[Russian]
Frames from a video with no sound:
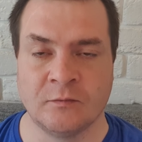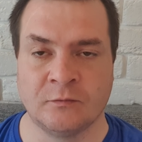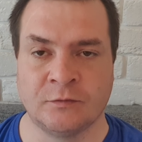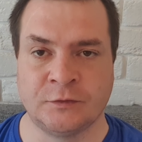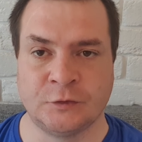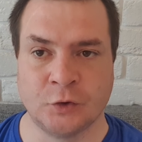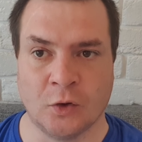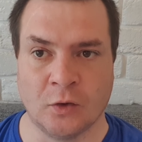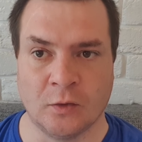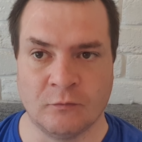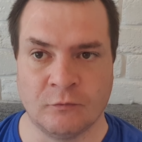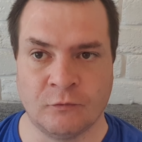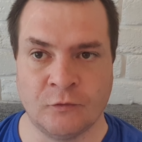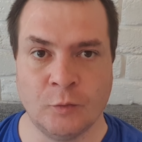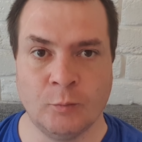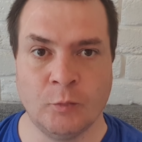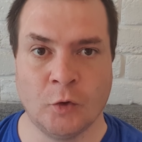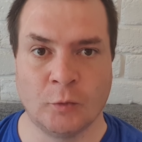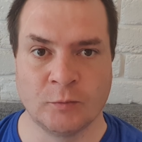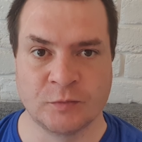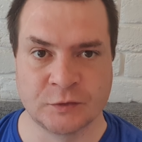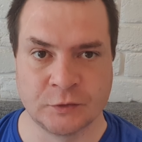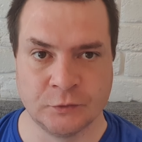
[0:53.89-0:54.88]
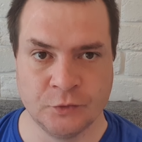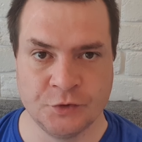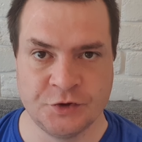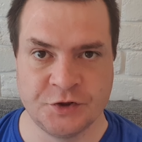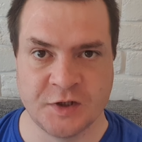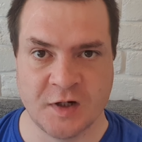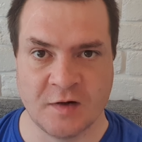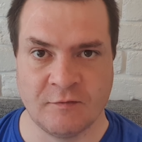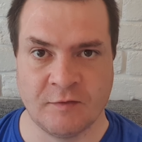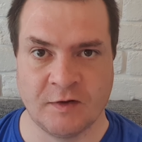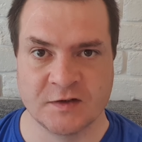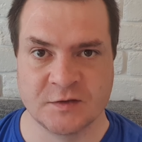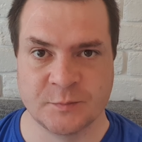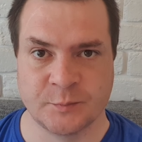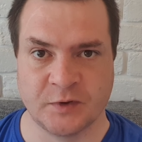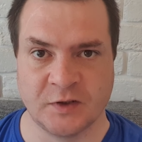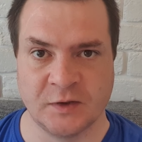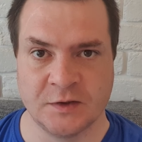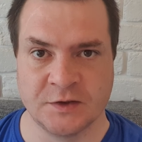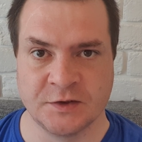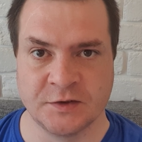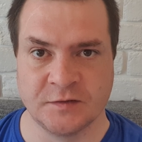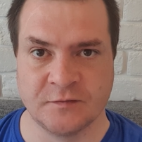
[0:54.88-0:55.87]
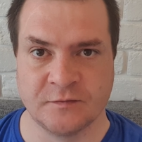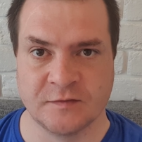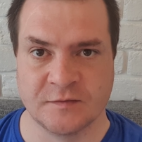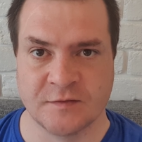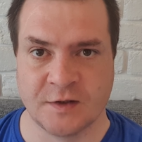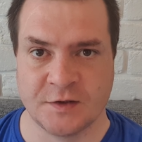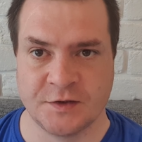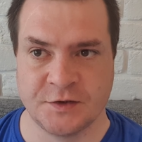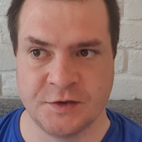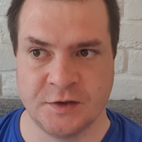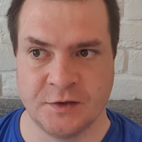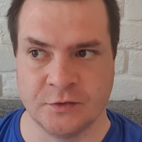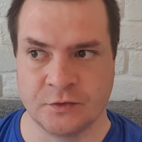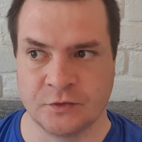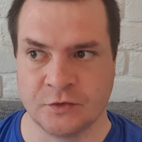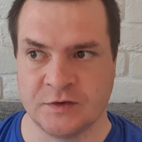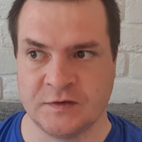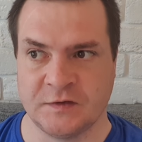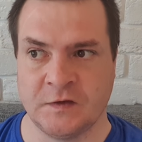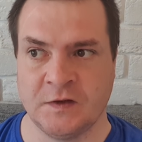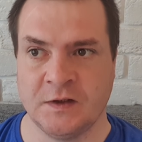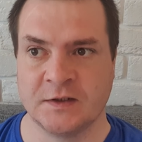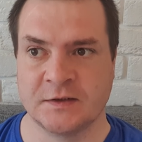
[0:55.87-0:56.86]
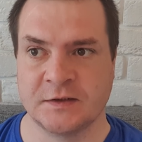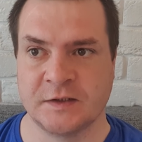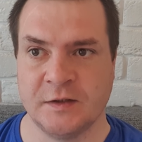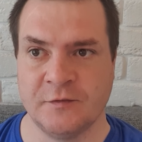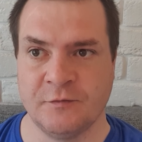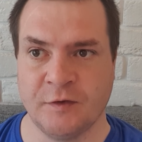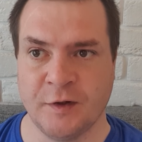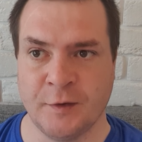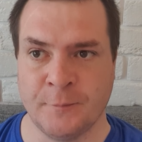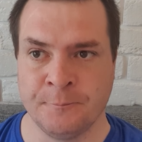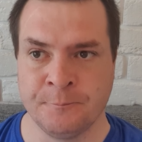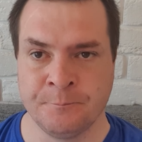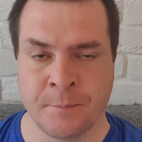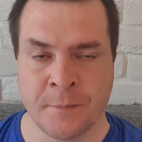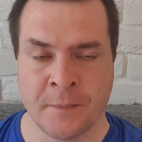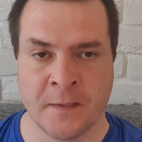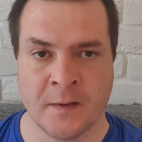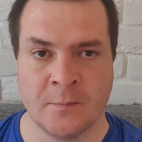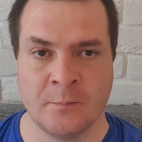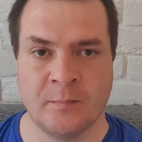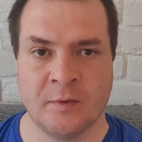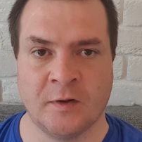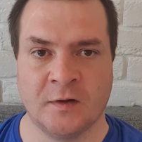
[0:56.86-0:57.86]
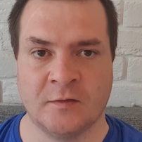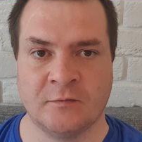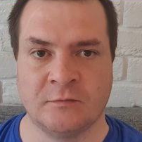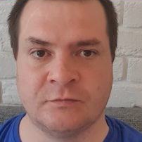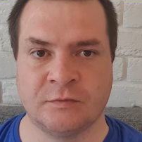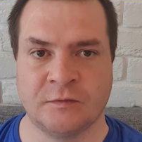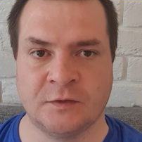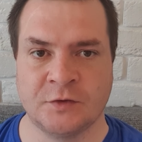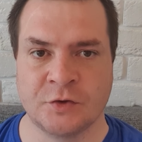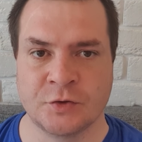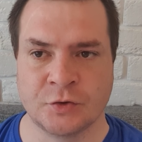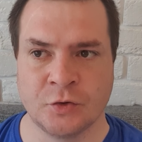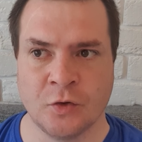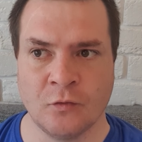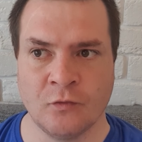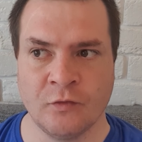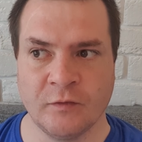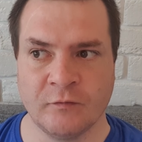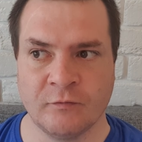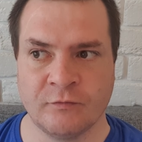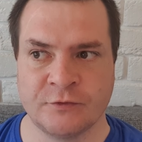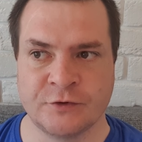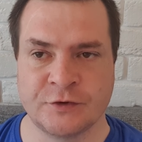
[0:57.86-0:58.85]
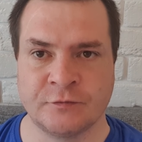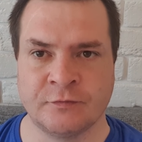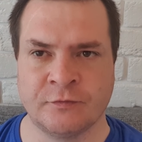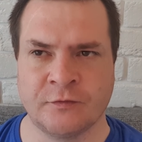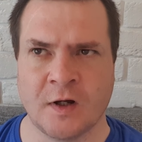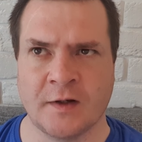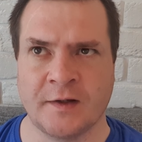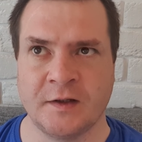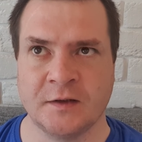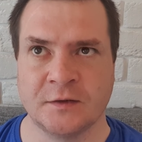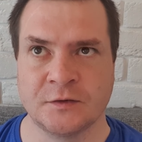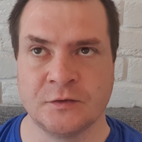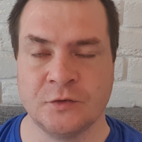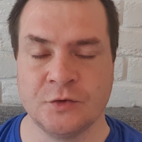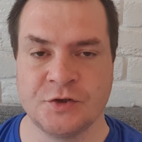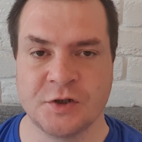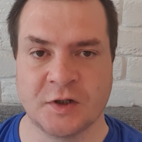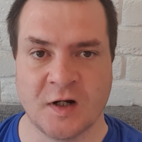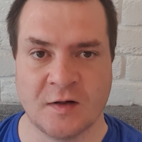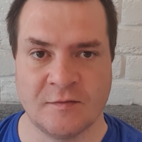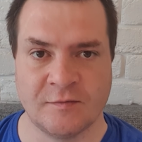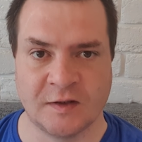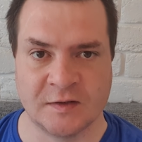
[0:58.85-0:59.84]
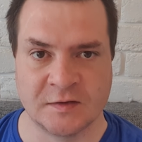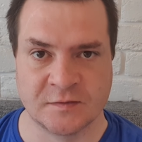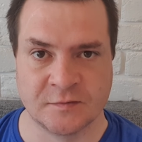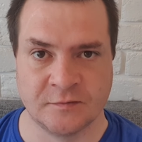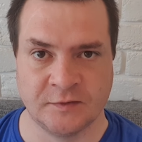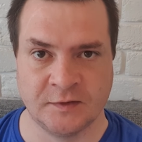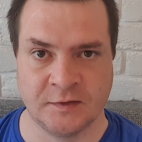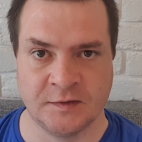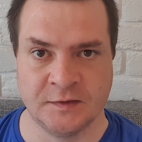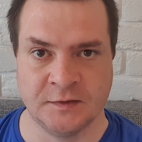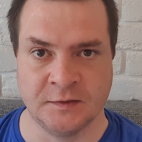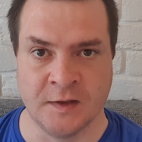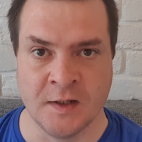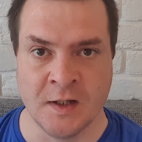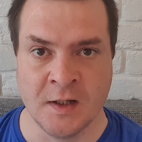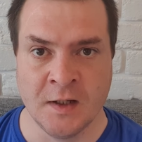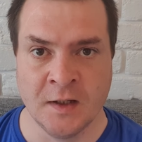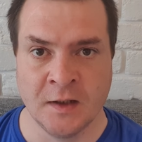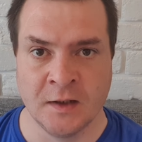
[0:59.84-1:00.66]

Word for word: Все, в любом случае аванс подлежит возвращению. То есть, если вы, э, что вы, в, в каких случаях аванс выгоден?